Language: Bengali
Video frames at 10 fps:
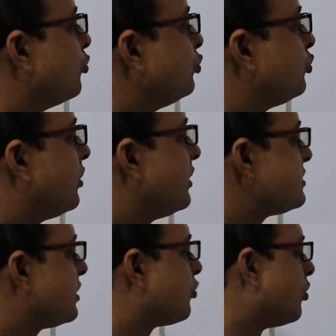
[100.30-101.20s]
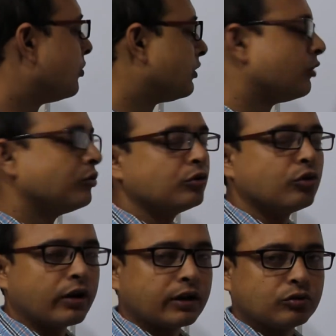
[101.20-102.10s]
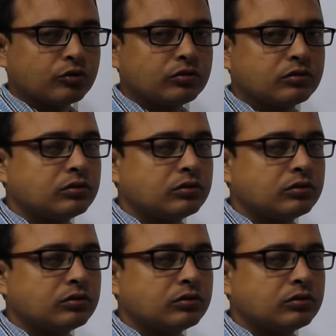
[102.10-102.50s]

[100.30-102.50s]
উত্তর লেন্সের ক্ষমতা হলো ধনাত্মক